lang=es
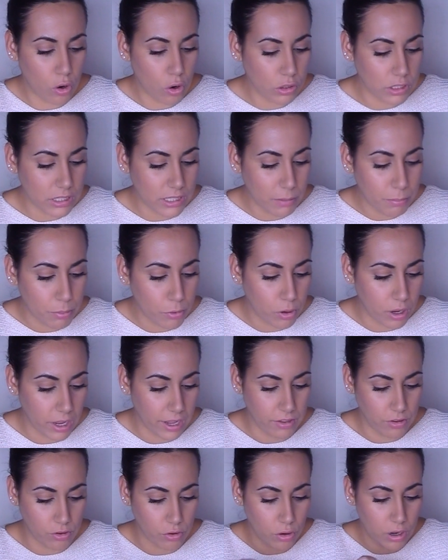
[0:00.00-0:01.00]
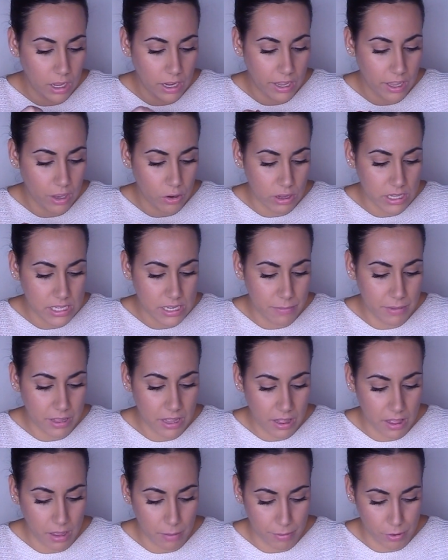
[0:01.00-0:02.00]
cortitas porque yo las quiero a esta
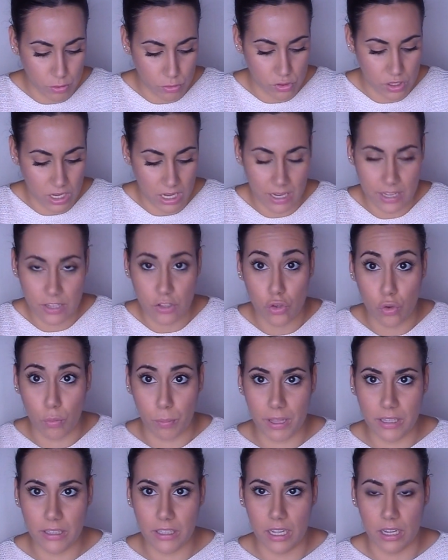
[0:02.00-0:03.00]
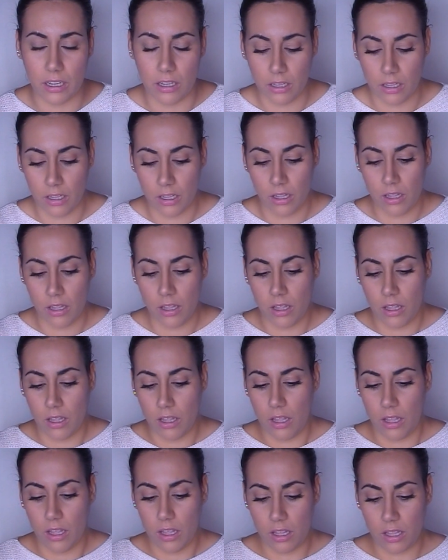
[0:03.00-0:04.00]
medida, pero están estupendas.
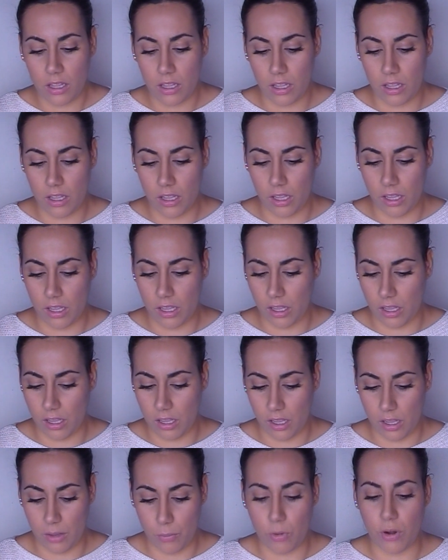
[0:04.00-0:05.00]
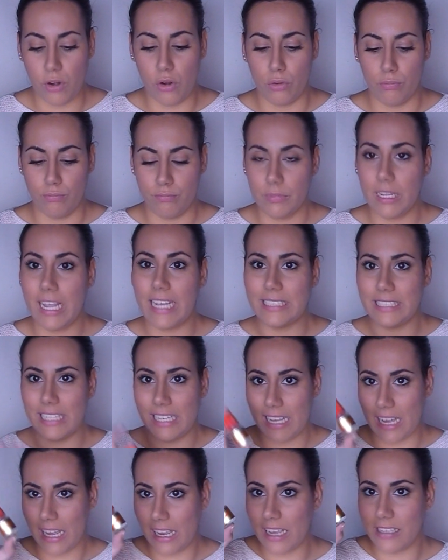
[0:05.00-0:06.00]
Y, bueno, que sí,
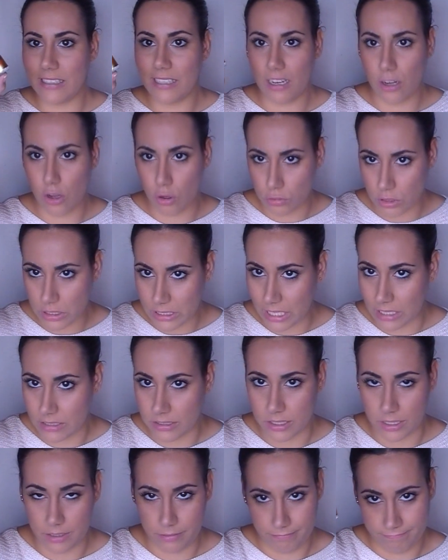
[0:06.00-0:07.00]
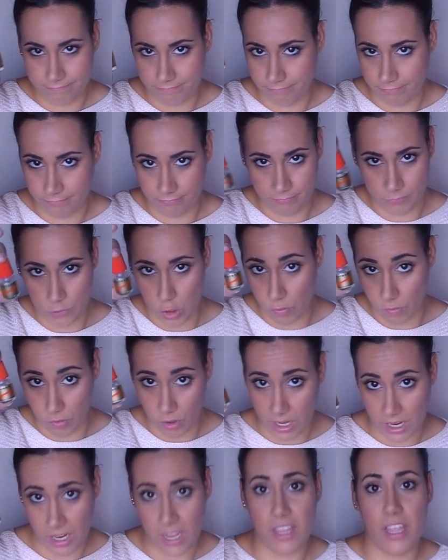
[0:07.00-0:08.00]
que hay que ser constante. No os voy
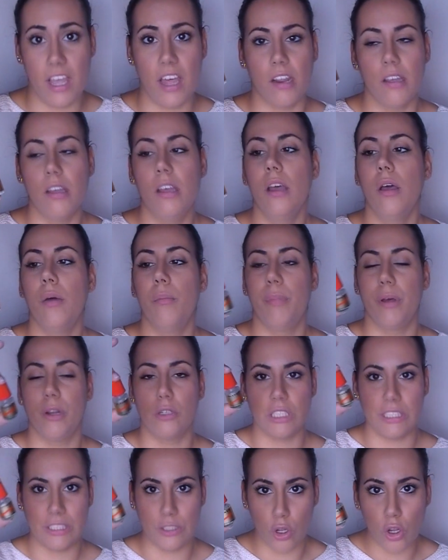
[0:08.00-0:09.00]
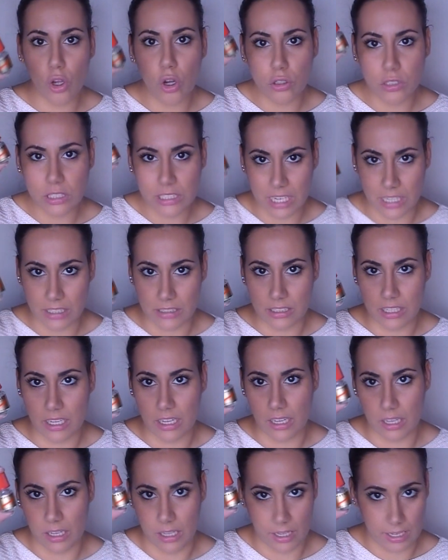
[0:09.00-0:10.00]
a engañar. Pero si sois constantes
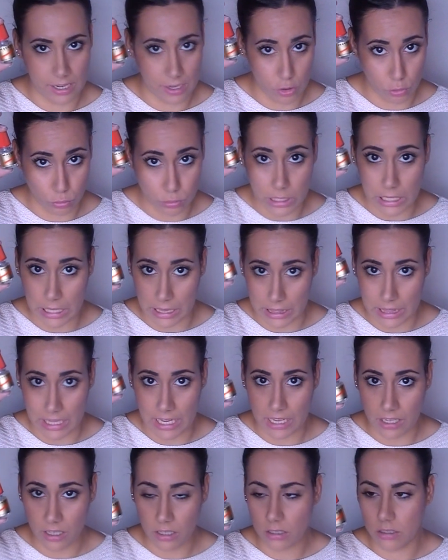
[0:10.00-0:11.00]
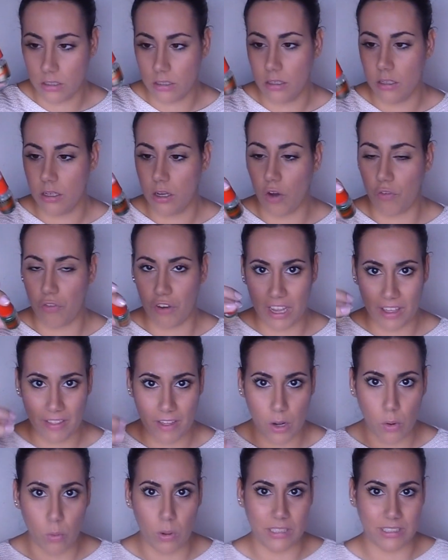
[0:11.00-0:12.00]
y, lo utilizáis, os vais a
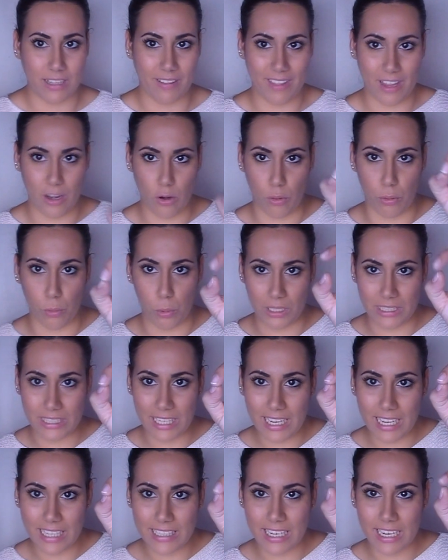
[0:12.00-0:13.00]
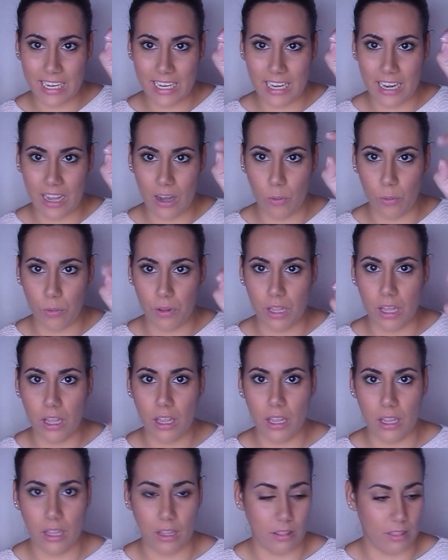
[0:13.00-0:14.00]
dar cuenta de lo duritas que tenéis las uñas
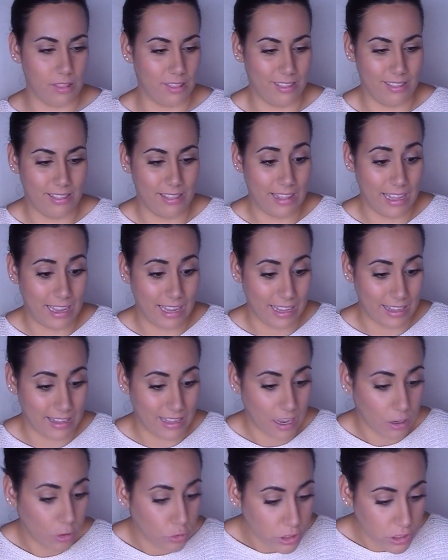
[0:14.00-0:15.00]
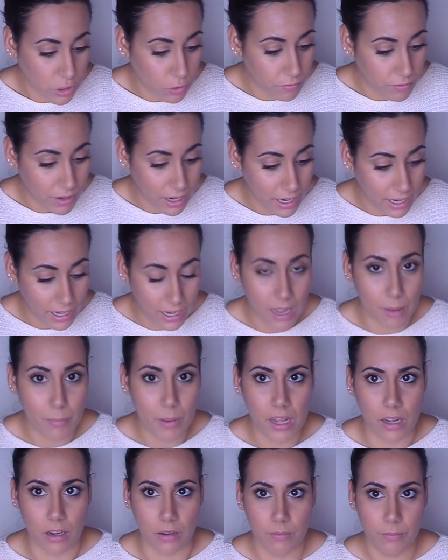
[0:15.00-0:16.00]
y de que ya no se os van a
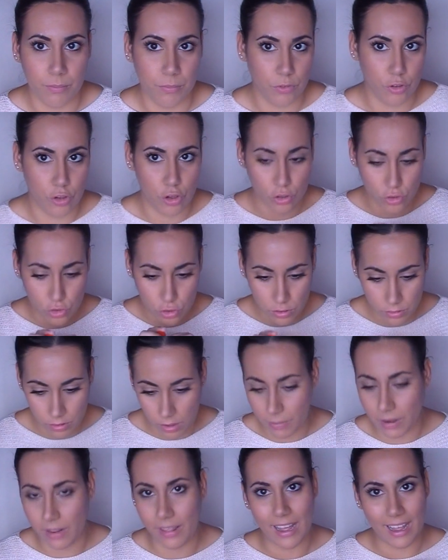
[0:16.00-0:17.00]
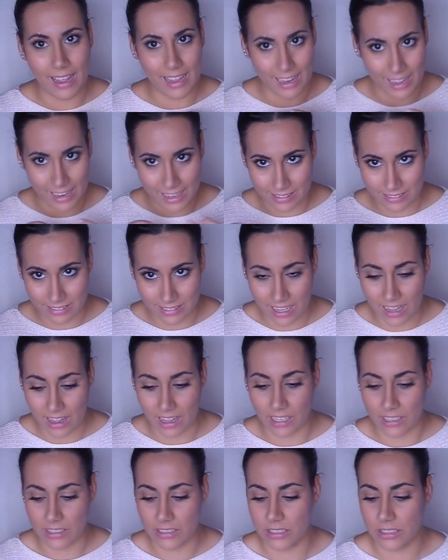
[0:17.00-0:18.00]
escamar. Yo estoy de verdad encantada.